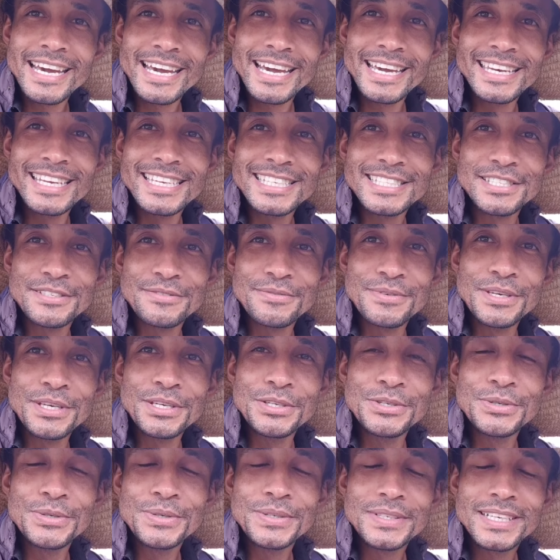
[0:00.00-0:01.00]
É nesse
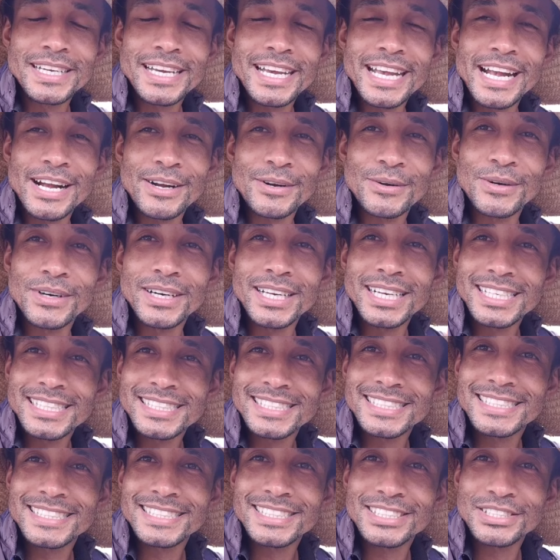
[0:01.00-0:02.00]
vídeo, é agora,
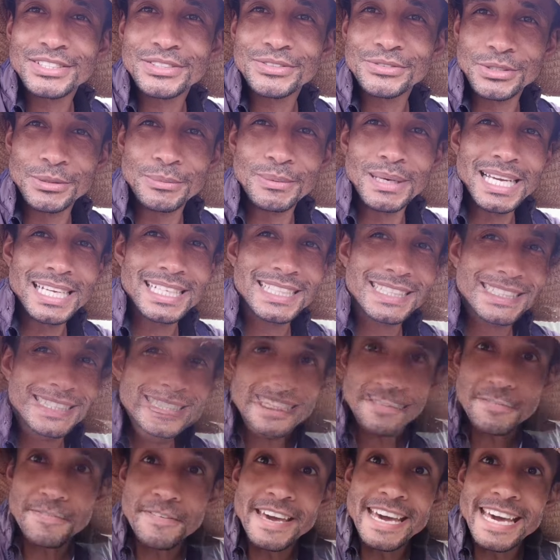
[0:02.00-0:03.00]
Vamos lá.
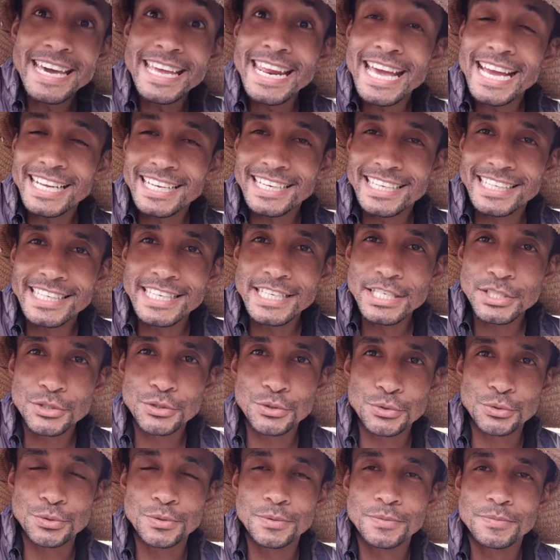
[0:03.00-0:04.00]
Viver é
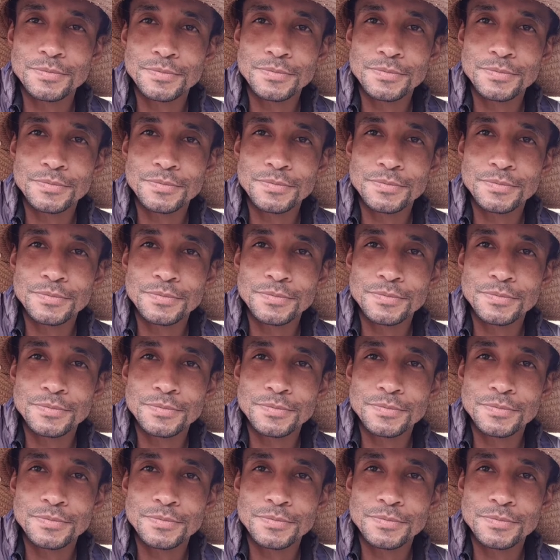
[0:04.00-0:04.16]
Cristo,